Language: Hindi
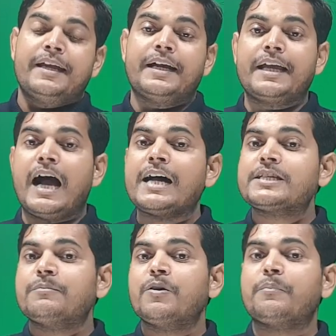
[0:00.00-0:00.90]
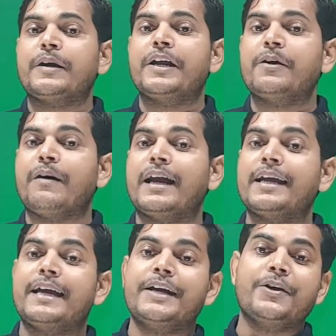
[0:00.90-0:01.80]
यानी आज हम लोग पढ़ने
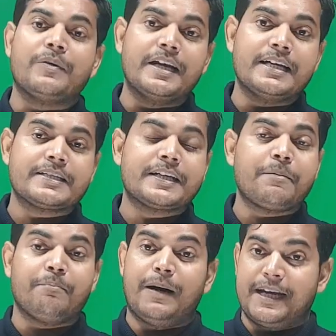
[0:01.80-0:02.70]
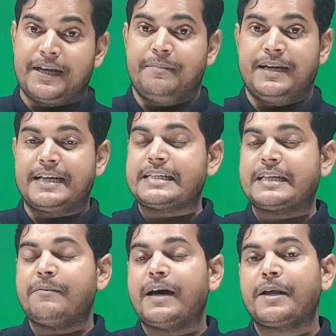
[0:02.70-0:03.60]
वाले हैं न्यूक्लियस के बारे में
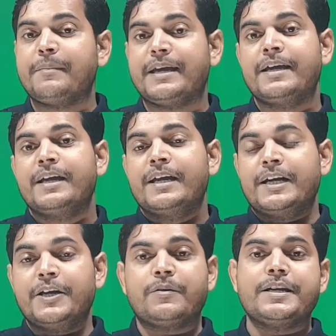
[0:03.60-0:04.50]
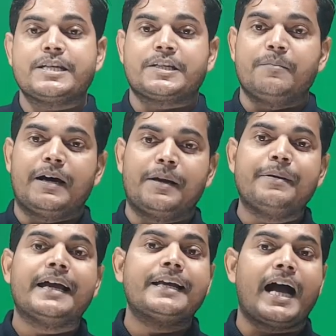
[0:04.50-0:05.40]
किसके बारे में न्यूक्लियस के बारे
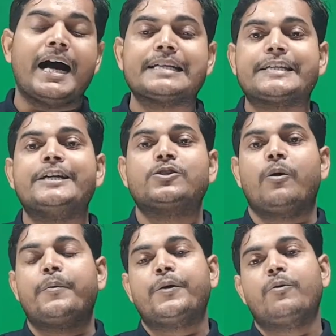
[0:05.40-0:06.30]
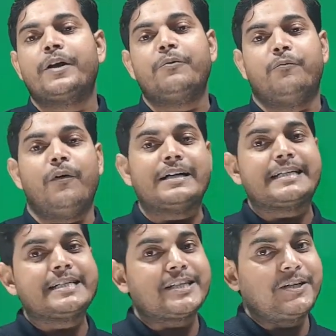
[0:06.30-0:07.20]
में यानी आज की टॉपिक होगी वॉट
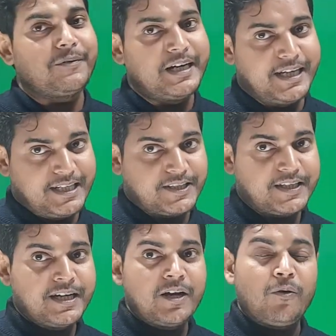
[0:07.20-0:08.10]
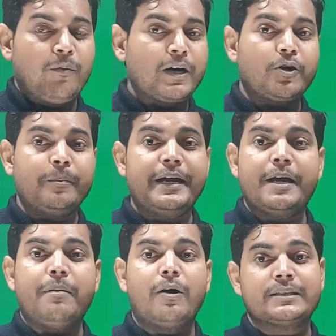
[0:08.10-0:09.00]
इज न्यूक्लियस वट डू मीन
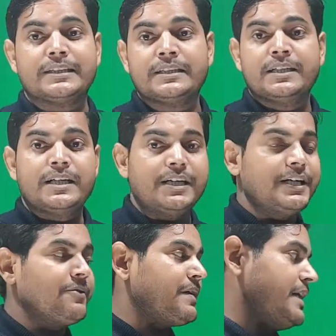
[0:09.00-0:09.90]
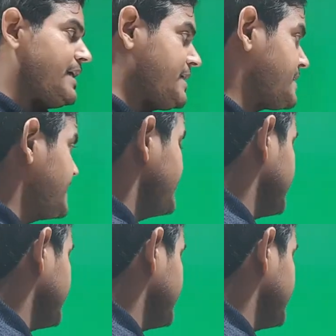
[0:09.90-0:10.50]
अबाउट द न्यूक्लियस